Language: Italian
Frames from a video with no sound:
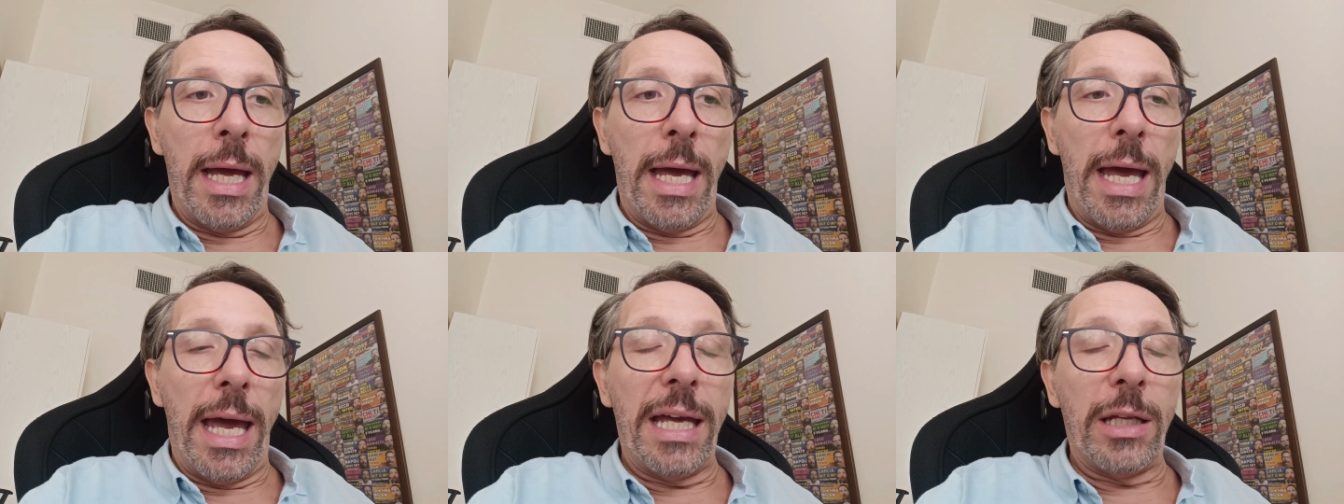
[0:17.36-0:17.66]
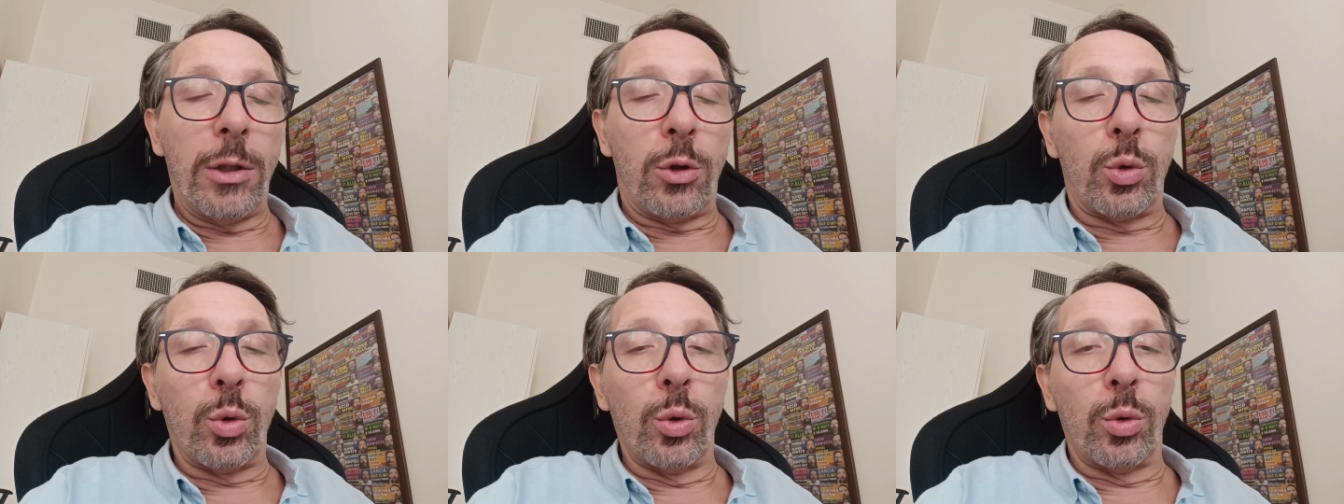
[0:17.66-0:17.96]

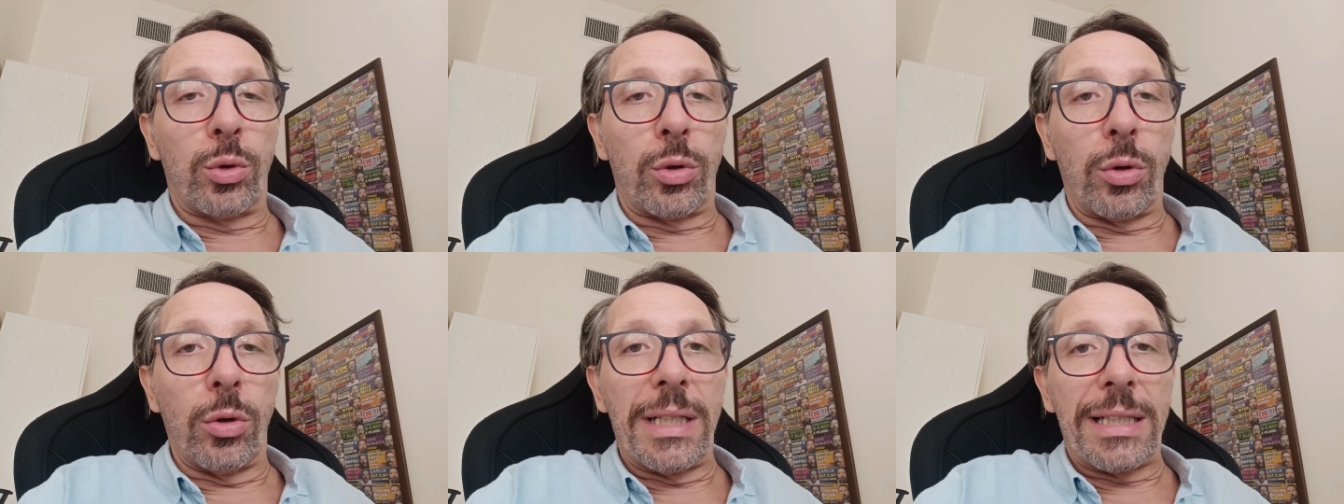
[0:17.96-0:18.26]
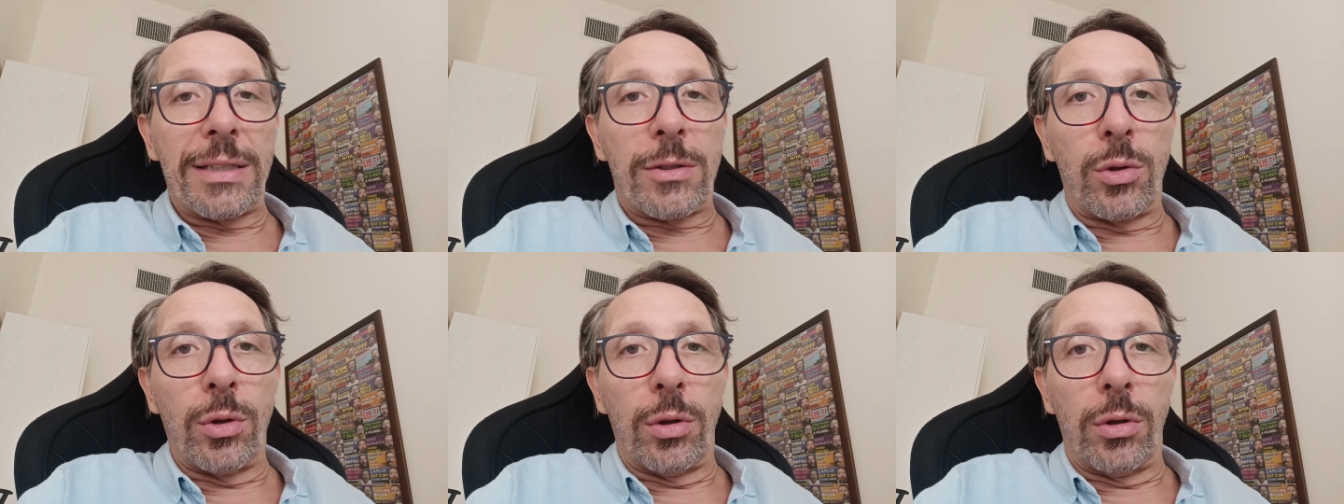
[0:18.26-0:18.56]
È tutta
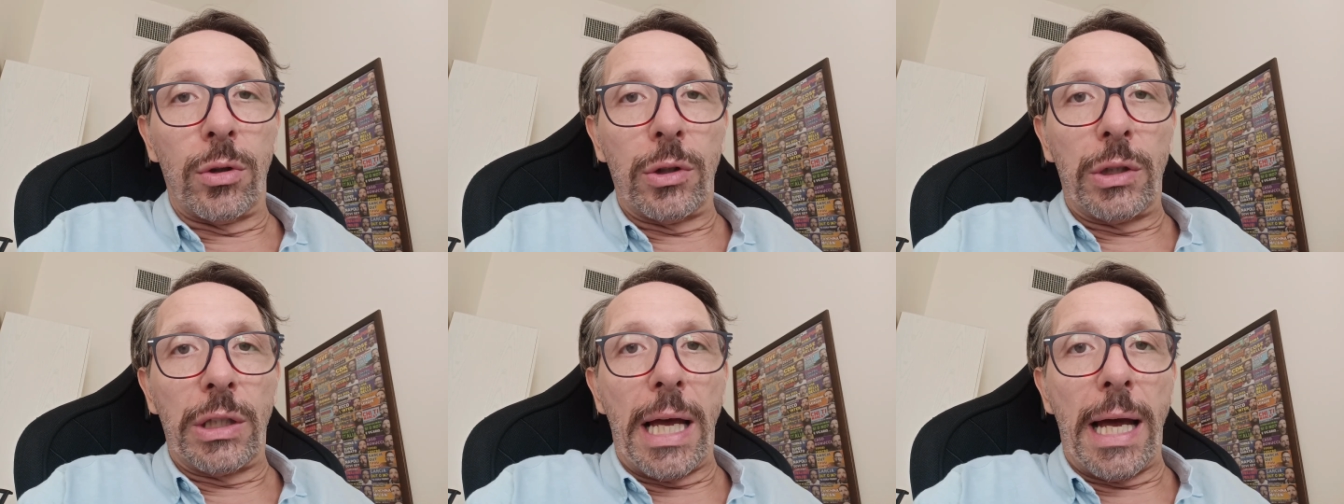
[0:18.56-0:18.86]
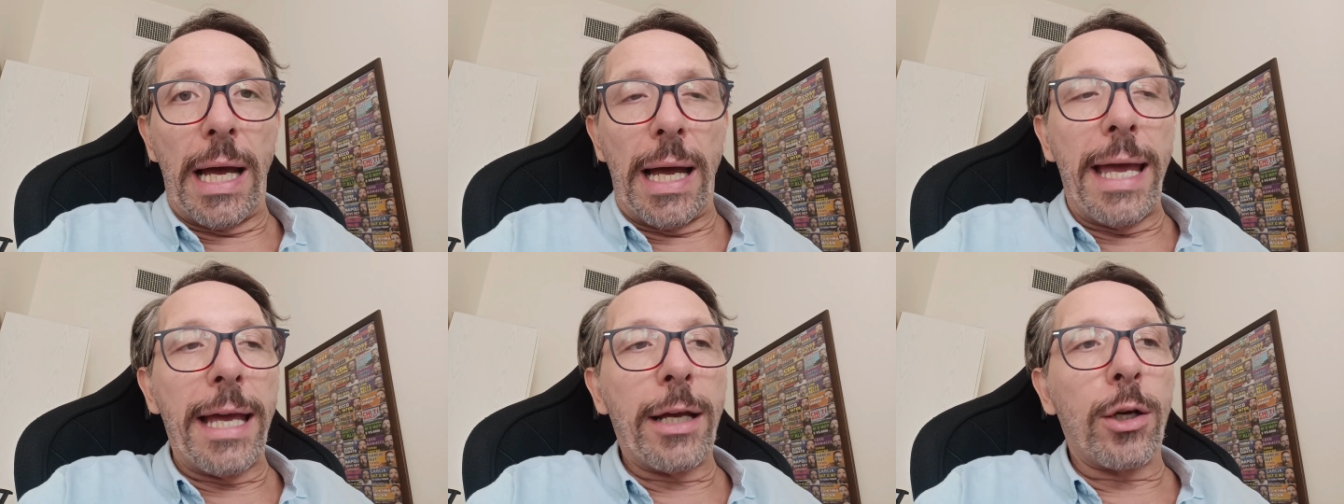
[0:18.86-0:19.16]
una
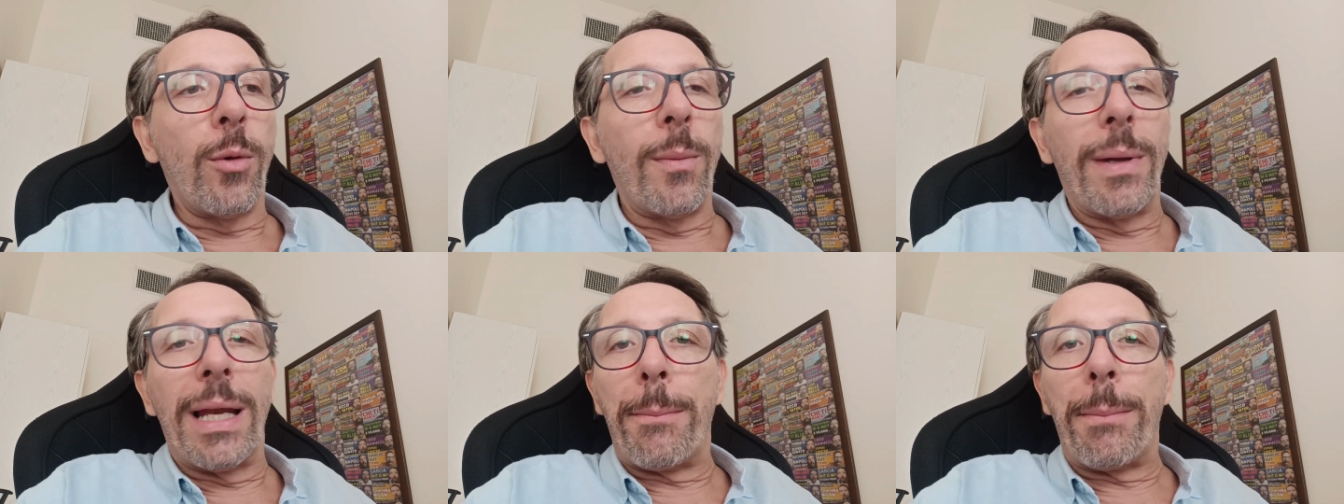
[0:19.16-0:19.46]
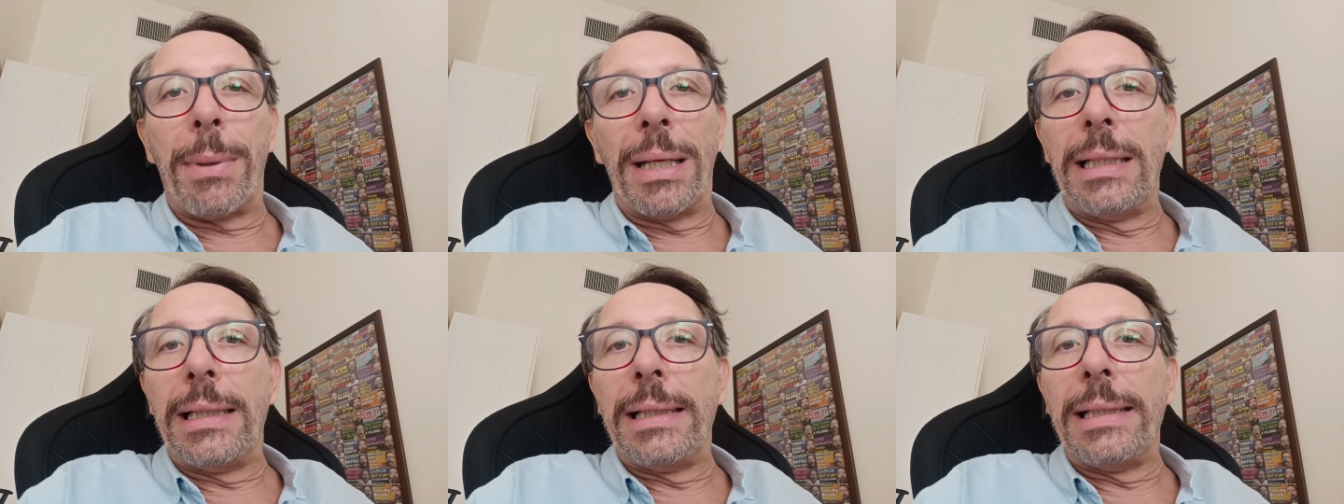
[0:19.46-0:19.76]
storia, è come la
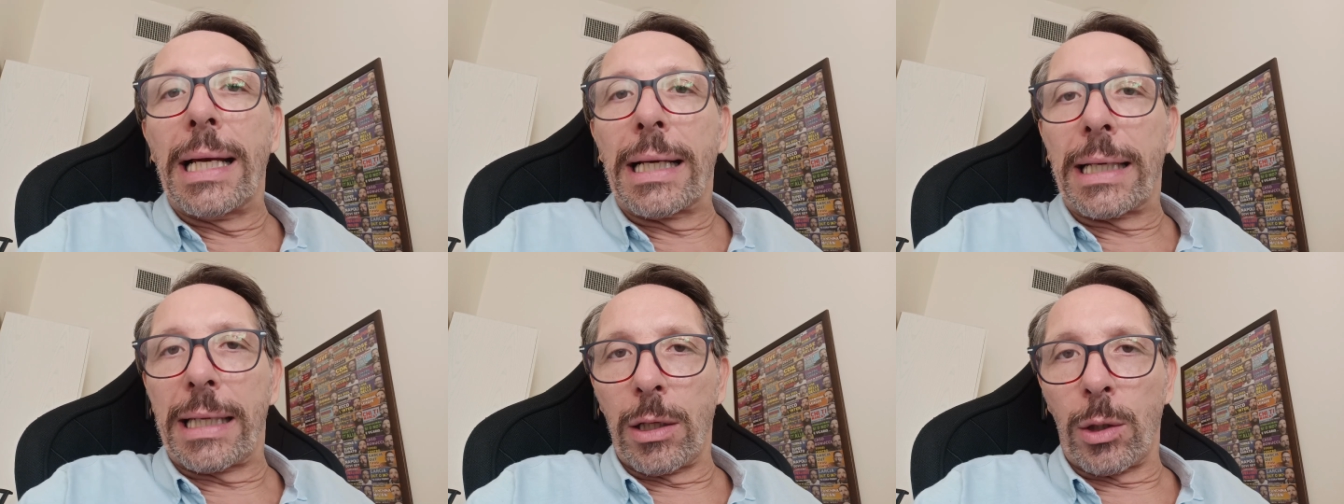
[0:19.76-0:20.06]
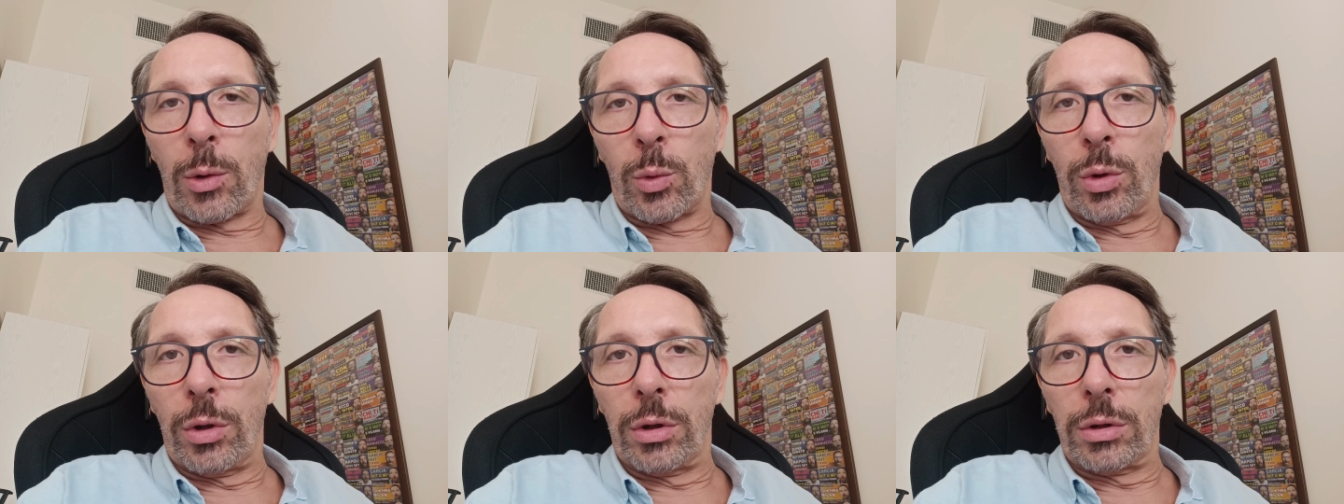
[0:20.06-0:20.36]
pallina che
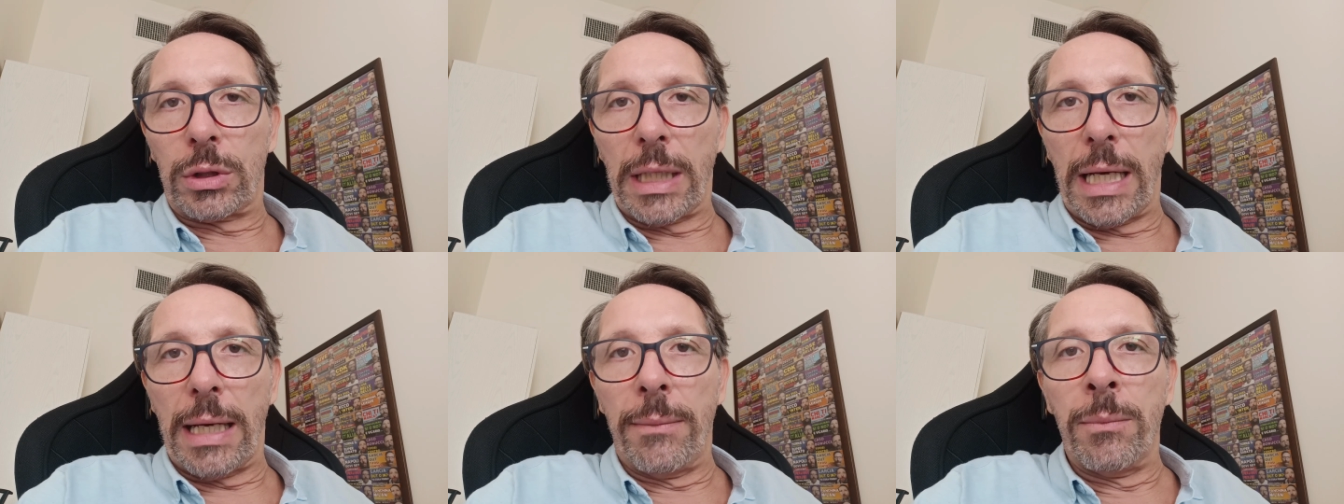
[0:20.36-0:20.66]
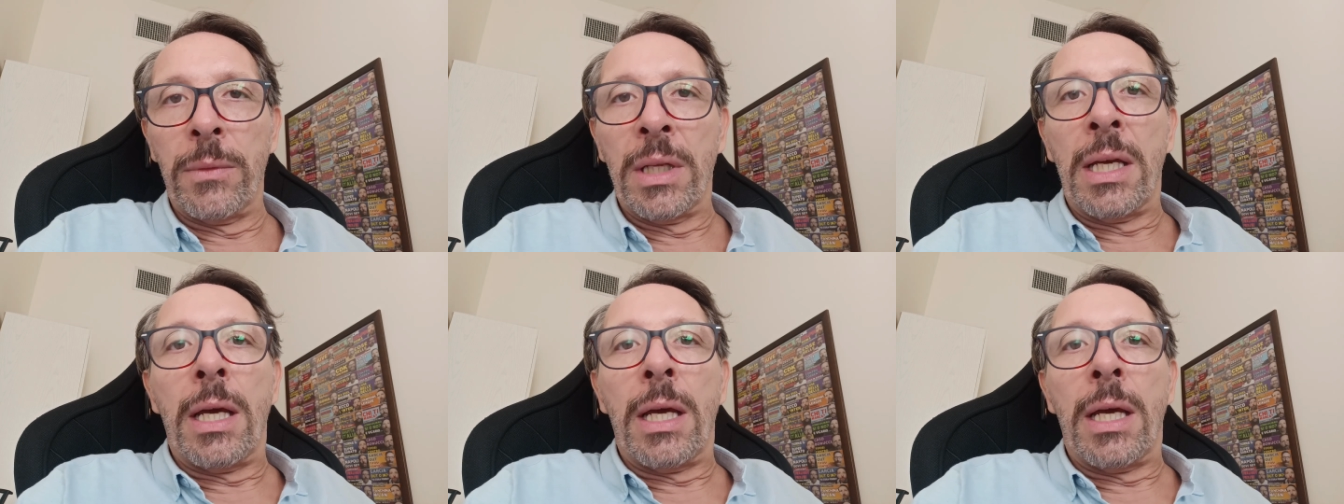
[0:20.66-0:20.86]
ruota.